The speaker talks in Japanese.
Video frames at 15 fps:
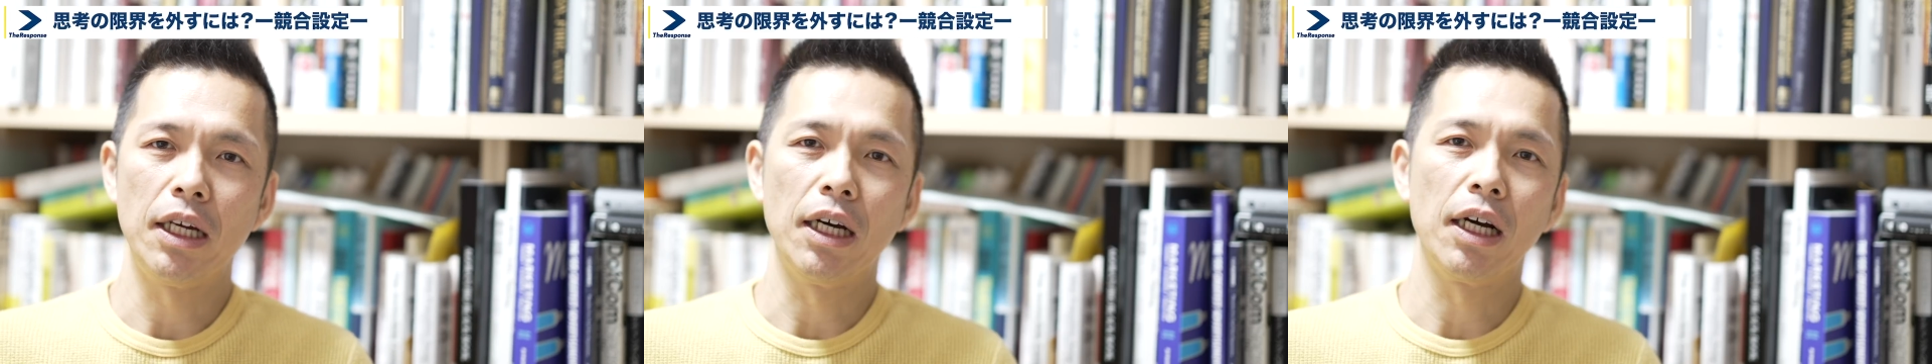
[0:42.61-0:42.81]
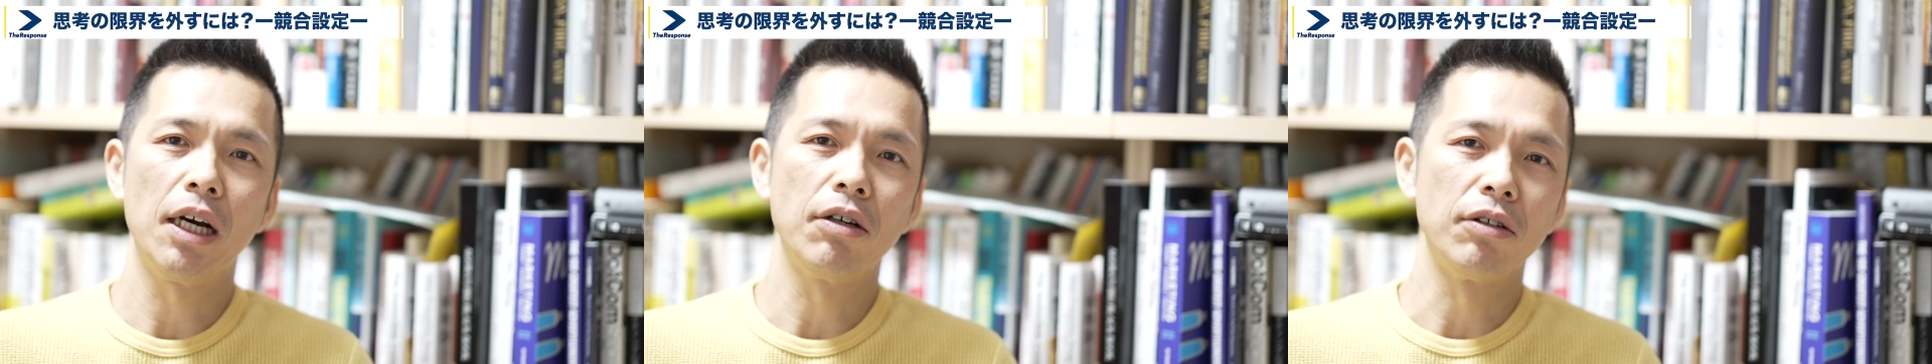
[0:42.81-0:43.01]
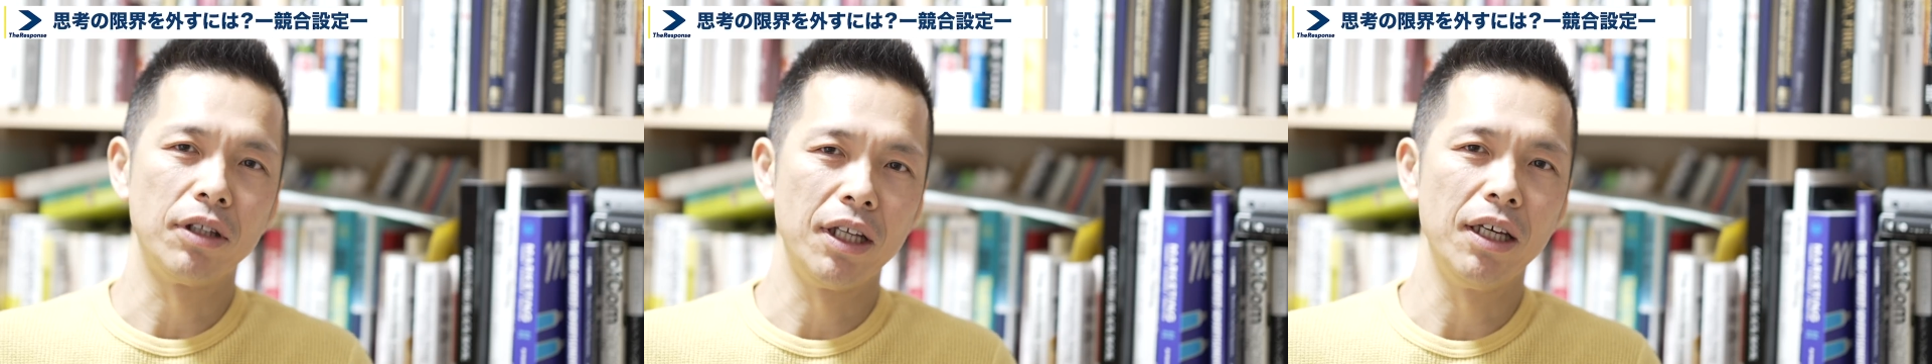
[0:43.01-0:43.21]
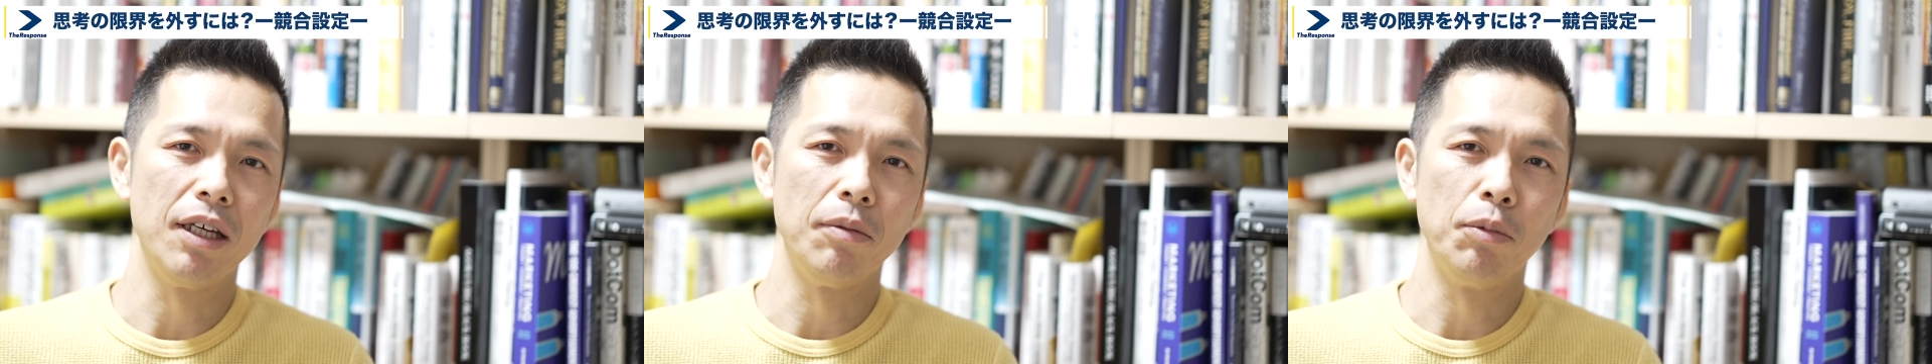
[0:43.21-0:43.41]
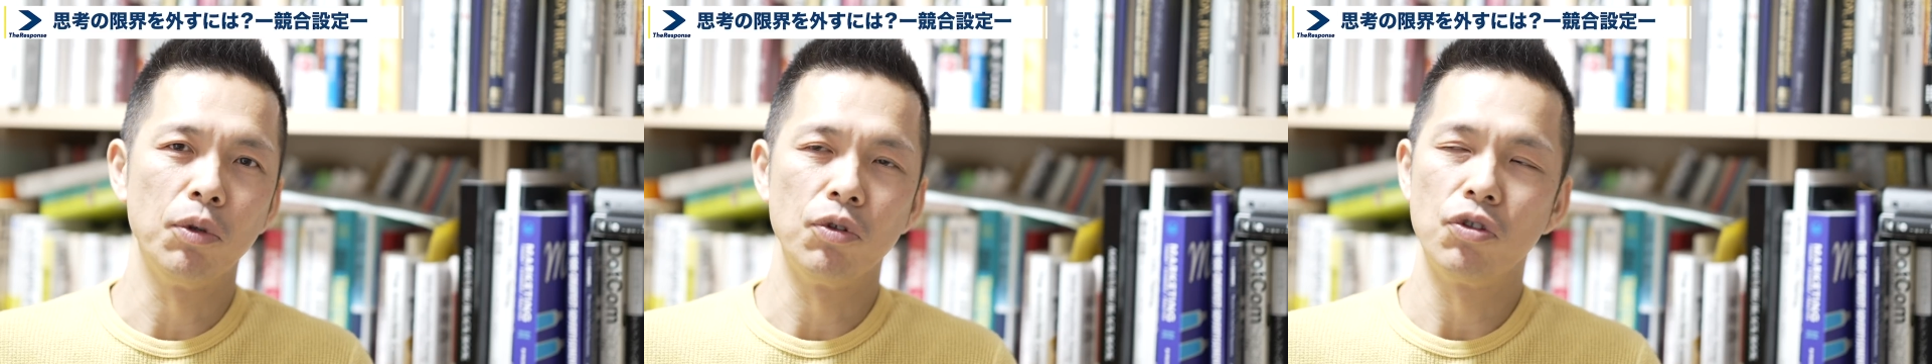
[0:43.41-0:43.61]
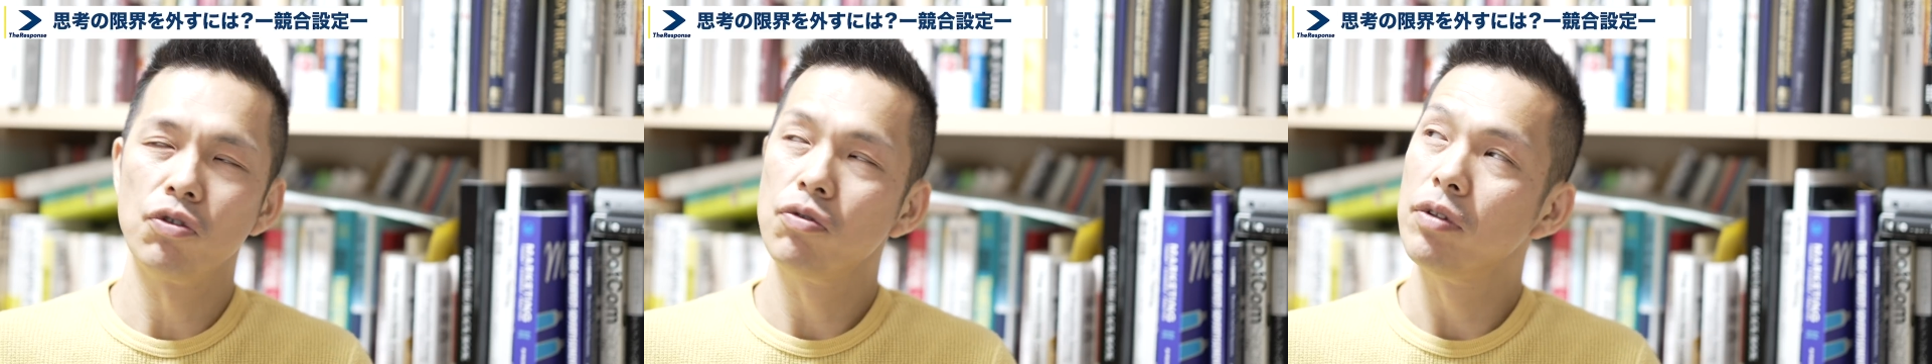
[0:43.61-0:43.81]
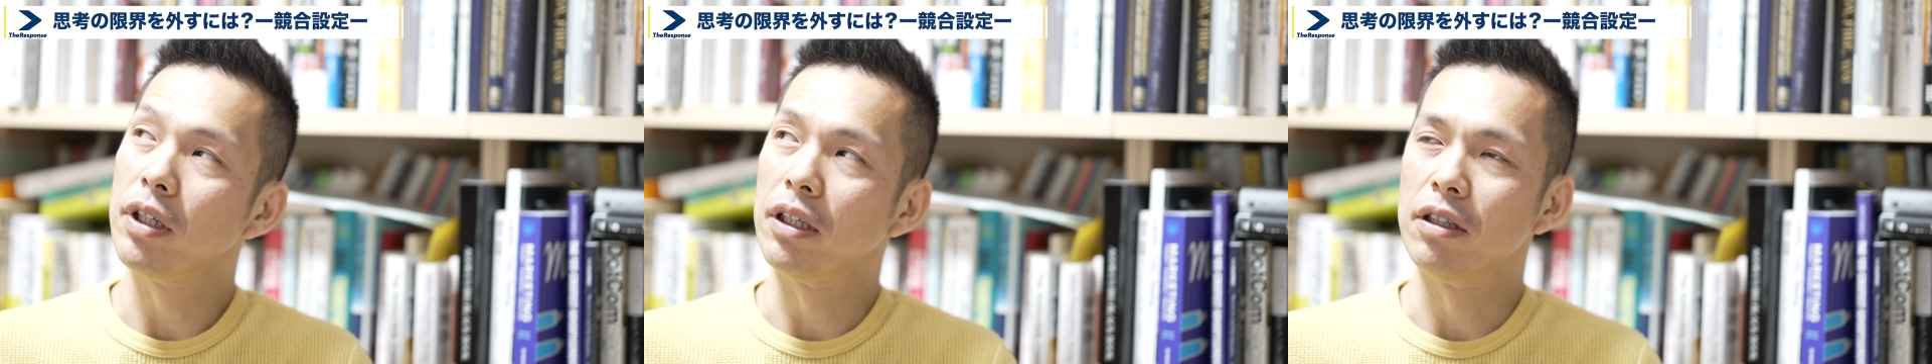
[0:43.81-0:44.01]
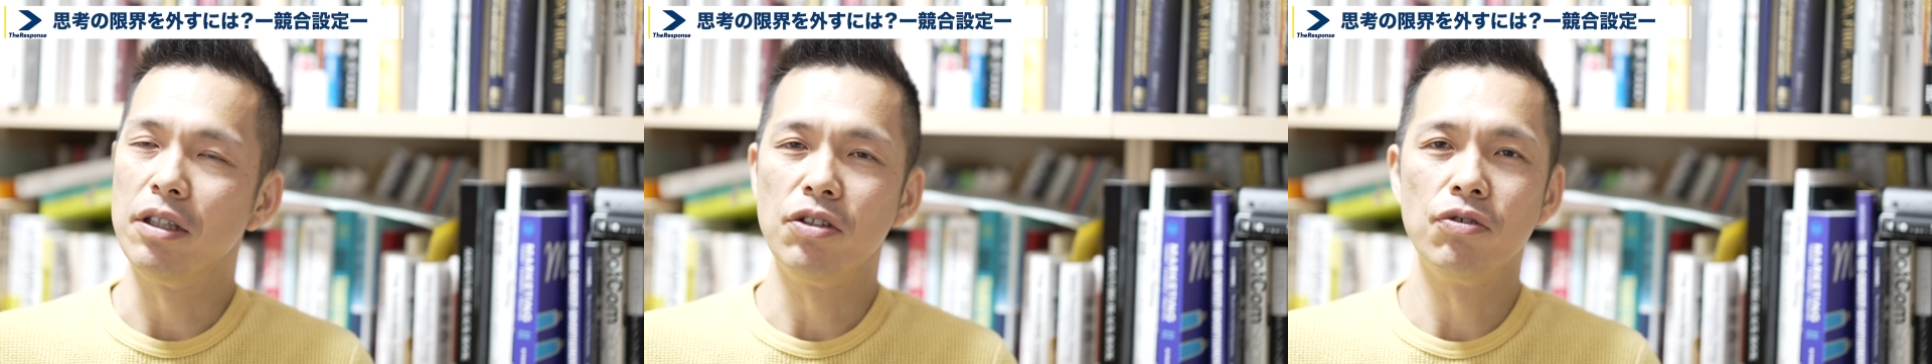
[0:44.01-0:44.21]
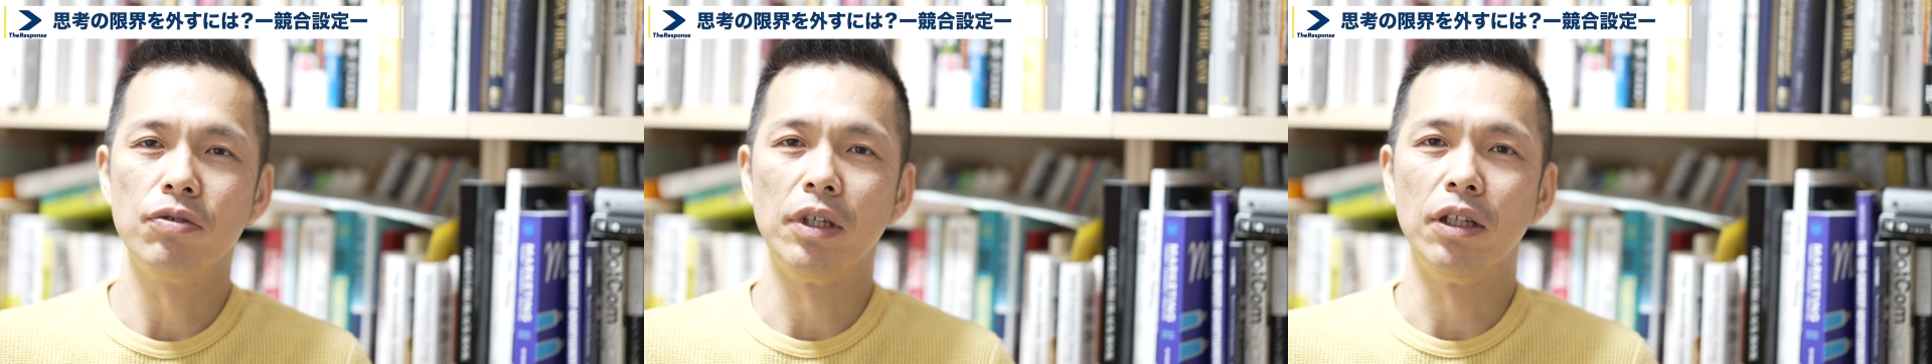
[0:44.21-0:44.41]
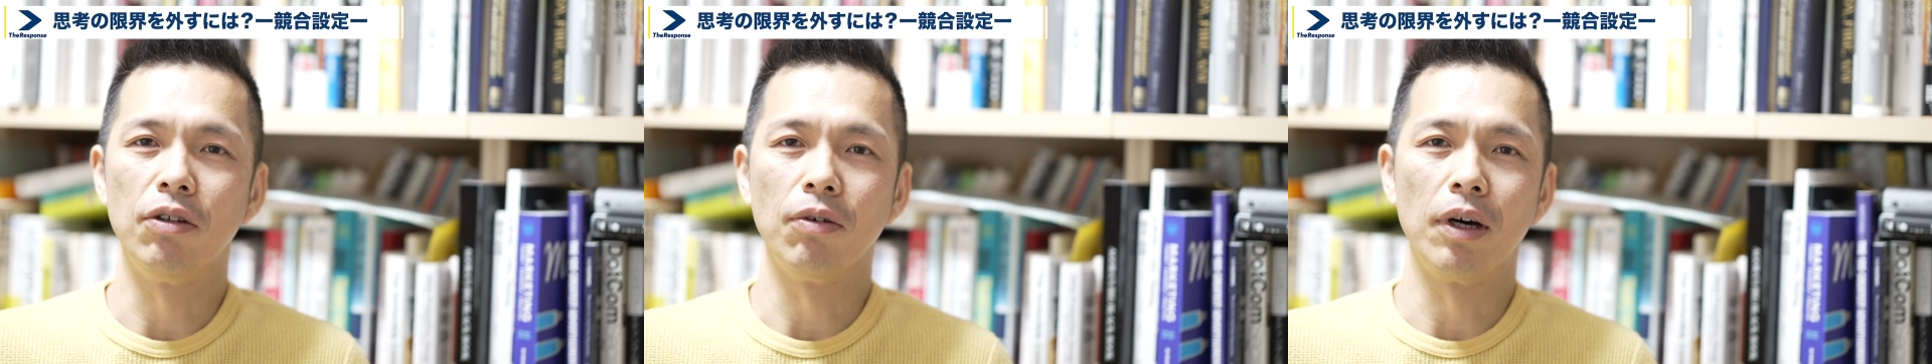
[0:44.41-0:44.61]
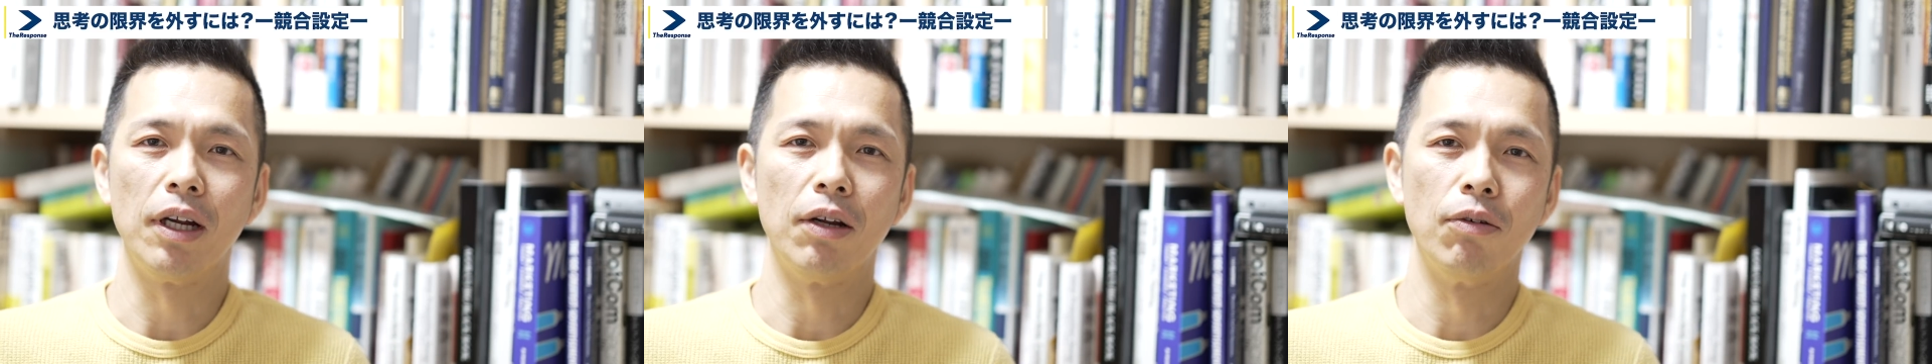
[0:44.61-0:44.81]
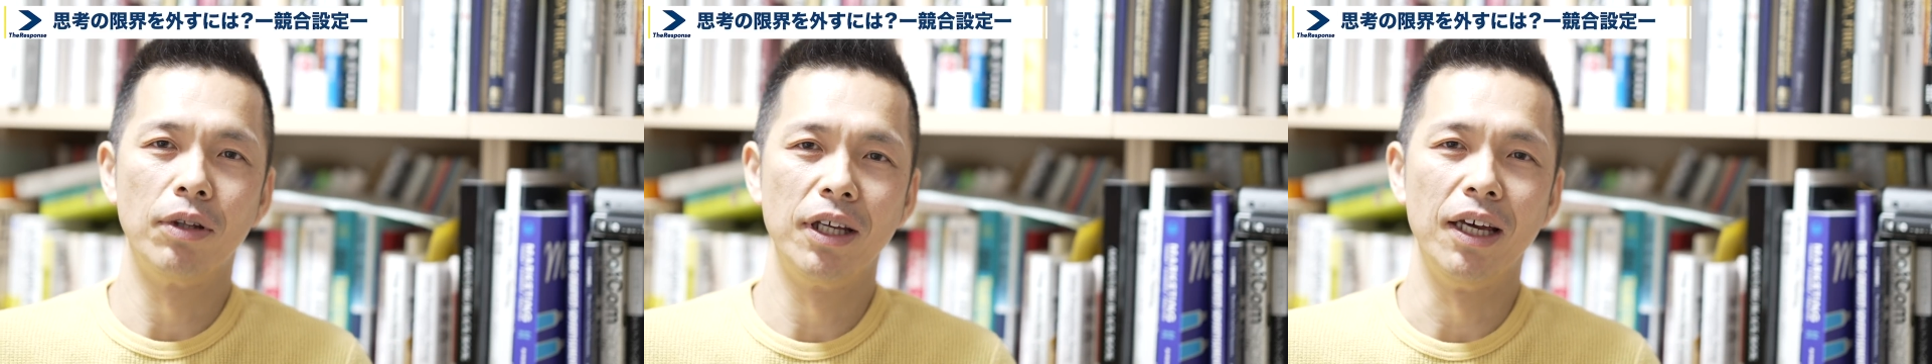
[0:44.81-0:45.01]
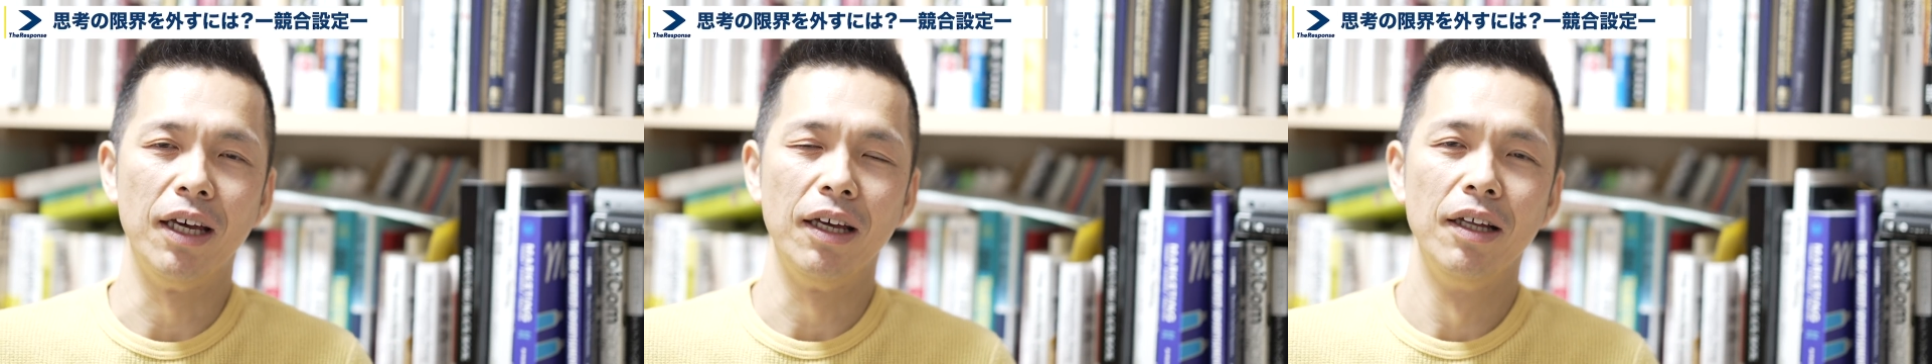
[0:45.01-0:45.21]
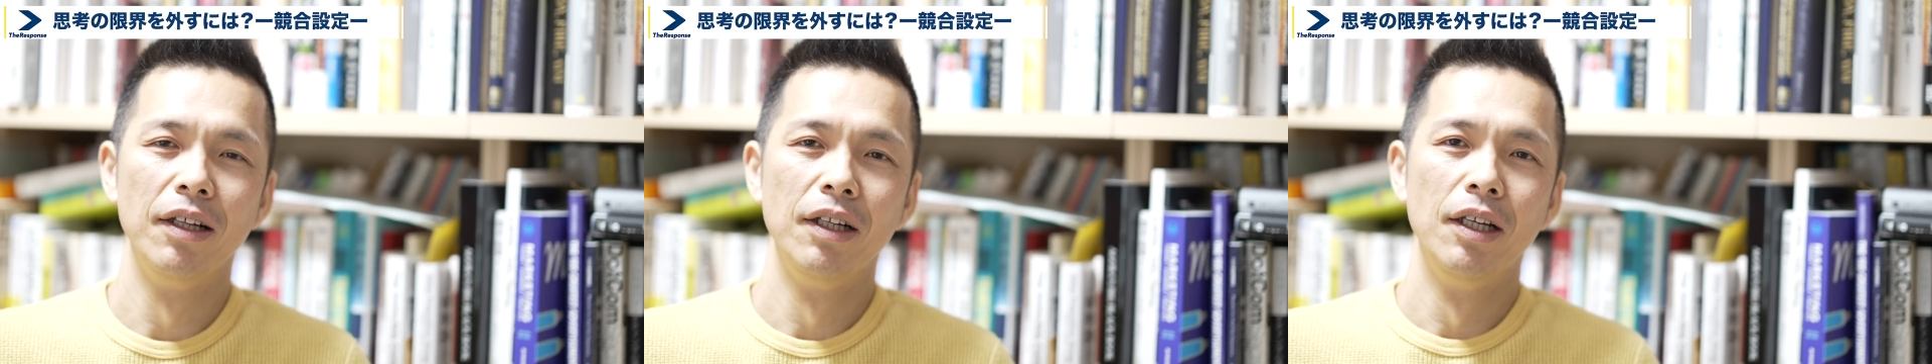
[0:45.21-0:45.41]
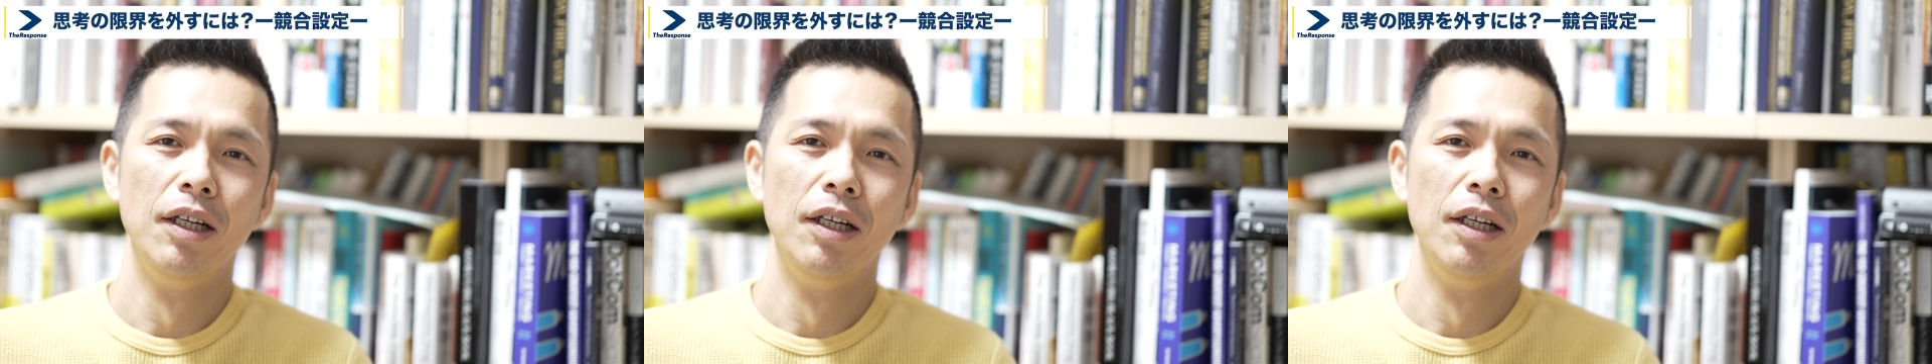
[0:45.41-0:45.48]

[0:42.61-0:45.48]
い長くてもう10年20年とかなので